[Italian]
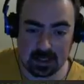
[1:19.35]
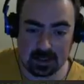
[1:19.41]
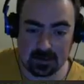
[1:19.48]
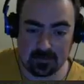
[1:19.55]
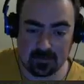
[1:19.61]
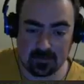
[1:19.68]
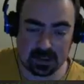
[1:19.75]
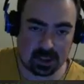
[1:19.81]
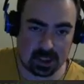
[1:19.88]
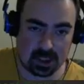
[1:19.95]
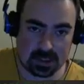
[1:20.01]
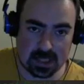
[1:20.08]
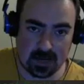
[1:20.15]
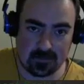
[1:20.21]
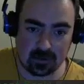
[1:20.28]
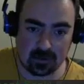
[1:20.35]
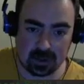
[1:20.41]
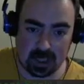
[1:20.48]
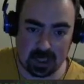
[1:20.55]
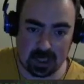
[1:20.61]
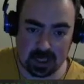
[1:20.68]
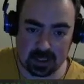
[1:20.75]
forse ce ne servono
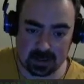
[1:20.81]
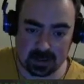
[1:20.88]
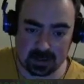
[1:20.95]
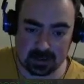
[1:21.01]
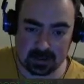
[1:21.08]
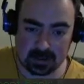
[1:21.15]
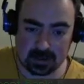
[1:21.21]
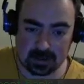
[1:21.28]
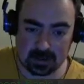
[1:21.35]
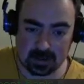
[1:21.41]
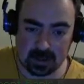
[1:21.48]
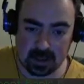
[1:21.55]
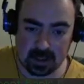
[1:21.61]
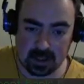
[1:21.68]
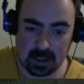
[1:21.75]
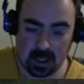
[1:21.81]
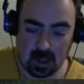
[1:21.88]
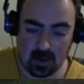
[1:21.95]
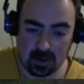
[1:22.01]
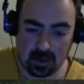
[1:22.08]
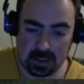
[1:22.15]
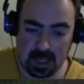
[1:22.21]
tre.
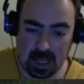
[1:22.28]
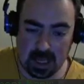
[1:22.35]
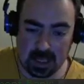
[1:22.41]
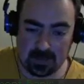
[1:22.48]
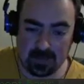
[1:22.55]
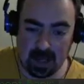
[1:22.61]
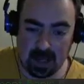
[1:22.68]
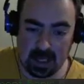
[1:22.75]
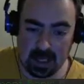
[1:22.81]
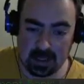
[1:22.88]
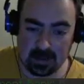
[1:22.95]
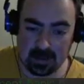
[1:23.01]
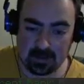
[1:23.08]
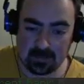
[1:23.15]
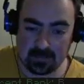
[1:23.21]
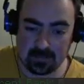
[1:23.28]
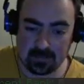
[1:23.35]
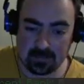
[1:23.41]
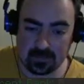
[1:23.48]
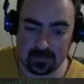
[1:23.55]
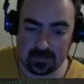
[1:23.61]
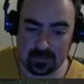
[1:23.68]
Ok, vai.
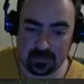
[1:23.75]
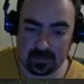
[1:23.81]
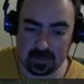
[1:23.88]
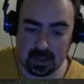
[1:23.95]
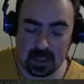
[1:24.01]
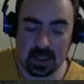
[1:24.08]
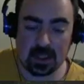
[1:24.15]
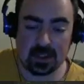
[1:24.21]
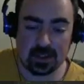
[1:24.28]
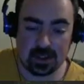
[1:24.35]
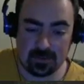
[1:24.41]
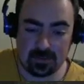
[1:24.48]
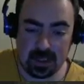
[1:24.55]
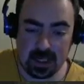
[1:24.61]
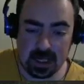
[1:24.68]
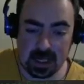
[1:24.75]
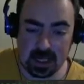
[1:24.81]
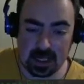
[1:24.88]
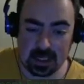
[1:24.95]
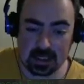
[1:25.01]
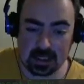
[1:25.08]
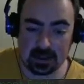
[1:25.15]

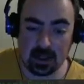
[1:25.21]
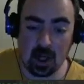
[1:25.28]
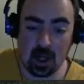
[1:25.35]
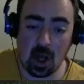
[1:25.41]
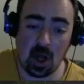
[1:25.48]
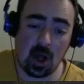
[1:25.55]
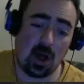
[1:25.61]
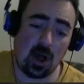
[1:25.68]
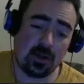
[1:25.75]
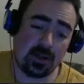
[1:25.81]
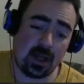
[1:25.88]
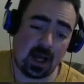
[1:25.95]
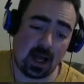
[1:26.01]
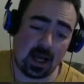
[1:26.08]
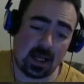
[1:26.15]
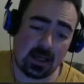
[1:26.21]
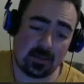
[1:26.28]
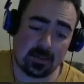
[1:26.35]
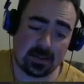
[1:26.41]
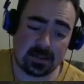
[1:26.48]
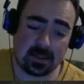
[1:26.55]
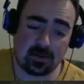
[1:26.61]
Gemmine, No, dai, era
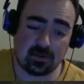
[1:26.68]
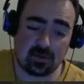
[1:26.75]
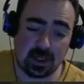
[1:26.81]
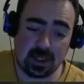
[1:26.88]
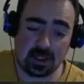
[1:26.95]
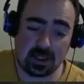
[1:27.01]
passato sulle